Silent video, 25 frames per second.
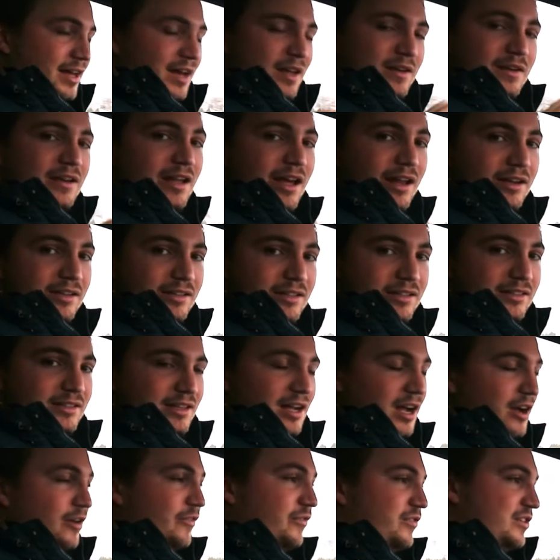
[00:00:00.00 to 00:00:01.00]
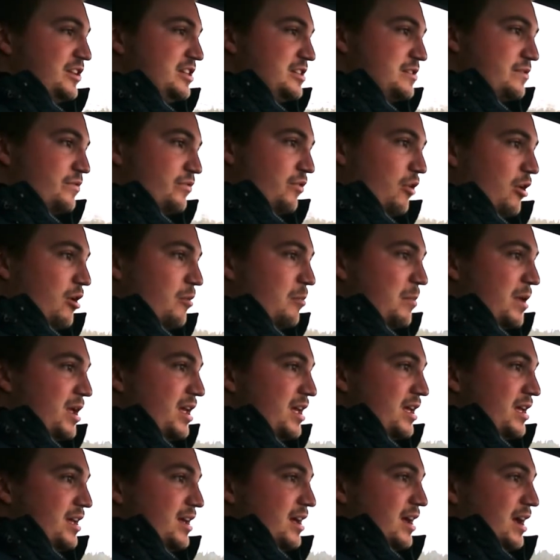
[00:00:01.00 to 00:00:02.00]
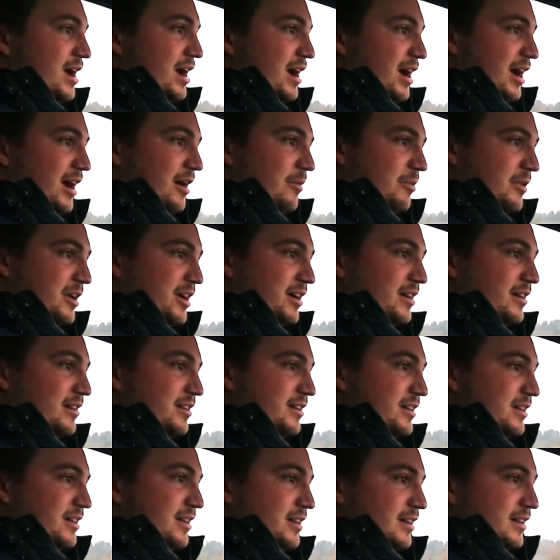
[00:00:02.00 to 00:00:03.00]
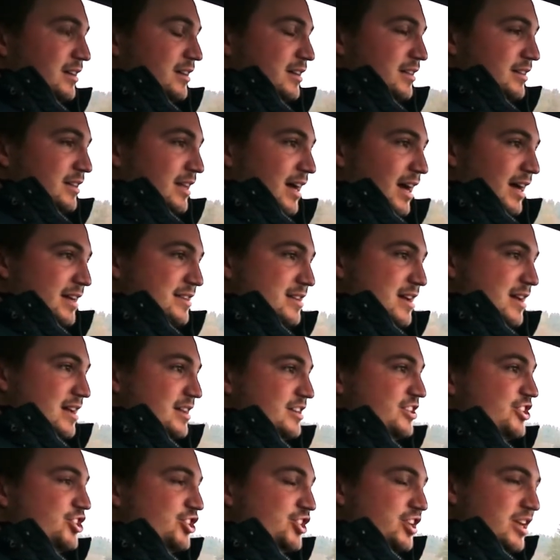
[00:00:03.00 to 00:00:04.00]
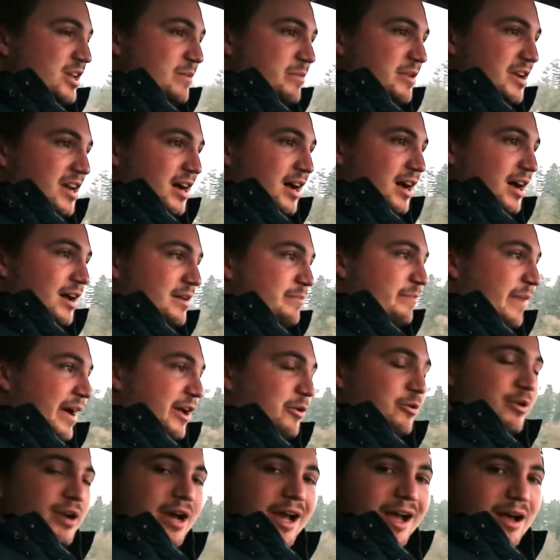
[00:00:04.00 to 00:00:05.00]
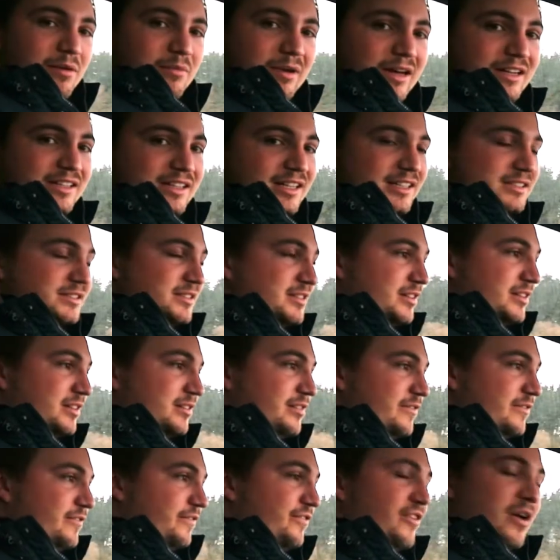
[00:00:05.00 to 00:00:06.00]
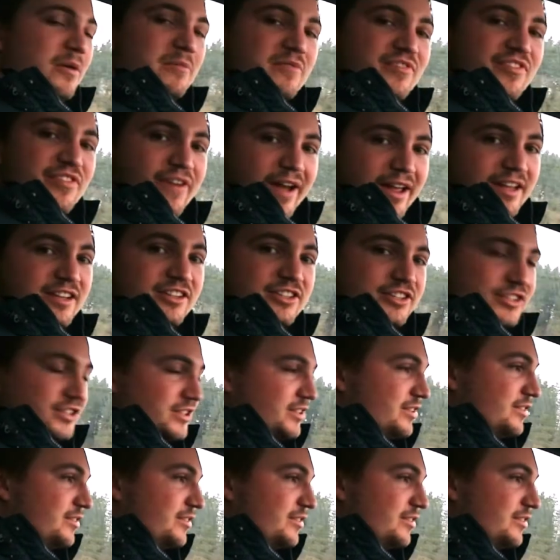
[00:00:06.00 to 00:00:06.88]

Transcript: hat eine andere Dachfließform, aber der hat ein Schiebedach, ein Panoramadach drin vom Feinsten.